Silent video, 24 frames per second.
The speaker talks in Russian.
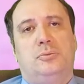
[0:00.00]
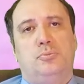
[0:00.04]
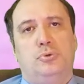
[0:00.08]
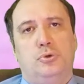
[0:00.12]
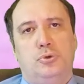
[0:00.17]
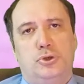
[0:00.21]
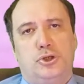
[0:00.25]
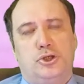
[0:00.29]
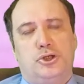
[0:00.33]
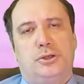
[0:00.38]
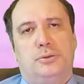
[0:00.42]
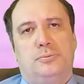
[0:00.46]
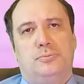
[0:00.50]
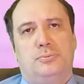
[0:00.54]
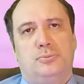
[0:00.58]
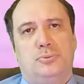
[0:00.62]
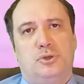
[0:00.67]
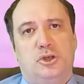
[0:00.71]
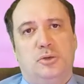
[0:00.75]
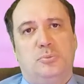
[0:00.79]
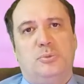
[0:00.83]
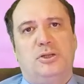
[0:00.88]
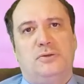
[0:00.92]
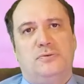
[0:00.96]
больше,
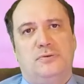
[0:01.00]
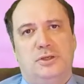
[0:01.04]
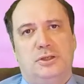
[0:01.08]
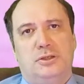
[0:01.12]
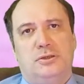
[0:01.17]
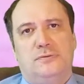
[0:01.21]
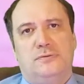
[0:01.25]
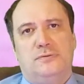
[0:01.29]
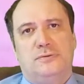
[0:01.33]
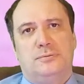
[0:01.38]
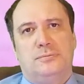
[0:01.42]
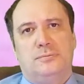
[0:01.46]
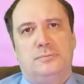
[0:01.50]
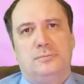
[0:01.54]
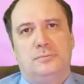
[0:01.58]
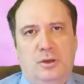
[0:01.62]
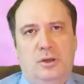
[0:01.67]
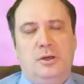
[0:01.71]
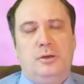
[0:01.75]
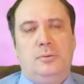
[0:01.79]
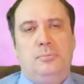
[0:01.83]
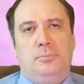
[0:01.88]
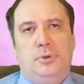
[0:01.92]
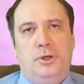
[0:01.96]
чем ответов.
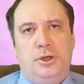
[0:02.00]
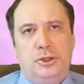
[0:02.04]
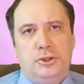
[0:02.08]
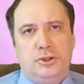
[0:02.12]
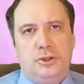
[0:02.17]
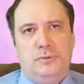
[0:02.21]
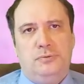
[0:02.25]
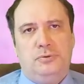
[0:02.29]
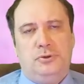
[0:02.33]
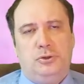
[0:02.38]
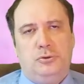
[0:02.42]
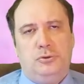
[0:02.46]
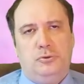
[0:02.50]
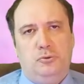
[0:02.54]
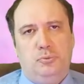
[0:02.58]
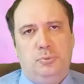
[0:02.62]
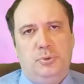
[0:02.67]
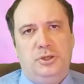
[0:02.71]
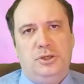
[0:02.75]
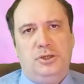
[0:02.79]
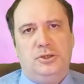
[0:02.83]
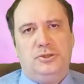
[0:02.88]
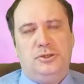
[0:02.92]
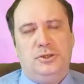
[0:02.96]
Прежде всего,
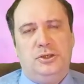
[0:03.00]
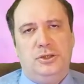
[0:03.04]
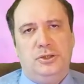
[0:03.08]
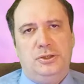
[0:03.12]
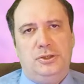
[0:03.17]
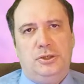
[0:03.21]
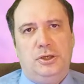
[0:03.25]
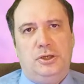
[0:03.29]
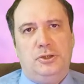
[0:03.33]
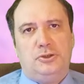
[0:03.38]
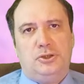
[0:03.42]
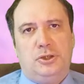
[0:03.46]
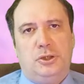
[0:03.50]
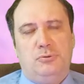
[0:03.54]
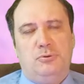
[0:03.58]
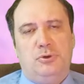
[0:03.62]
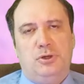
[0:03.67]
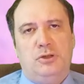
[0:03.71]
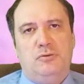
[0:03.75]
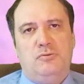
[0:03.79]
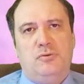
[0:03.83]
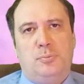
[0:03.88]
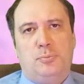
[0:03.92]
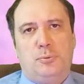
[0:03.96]
меня
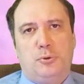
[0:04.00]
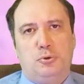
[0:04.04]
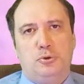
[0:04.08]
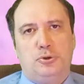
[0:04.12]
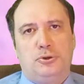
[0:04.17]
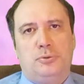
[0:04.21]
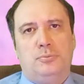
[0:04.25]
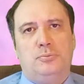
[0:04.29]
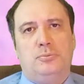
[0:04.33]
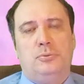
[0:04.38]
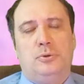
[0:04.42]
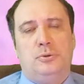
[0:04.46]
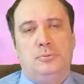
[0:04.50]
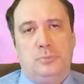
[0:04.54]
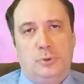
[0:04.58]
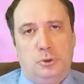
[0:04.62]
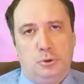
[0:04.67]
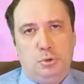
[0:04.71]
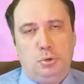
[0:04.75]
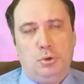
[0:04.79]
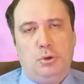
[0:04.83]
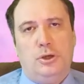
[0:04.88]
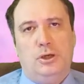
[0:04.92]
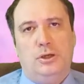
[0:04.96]
заинтересовал вопрос
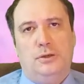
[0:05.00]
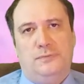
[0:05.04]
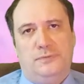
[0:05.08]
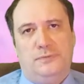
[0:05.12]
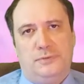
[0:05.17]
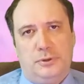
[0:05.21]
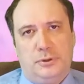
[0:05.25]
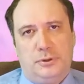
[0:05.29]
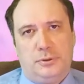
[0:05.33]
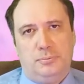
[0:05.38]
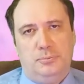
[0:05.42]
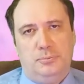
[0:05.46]
кто автор.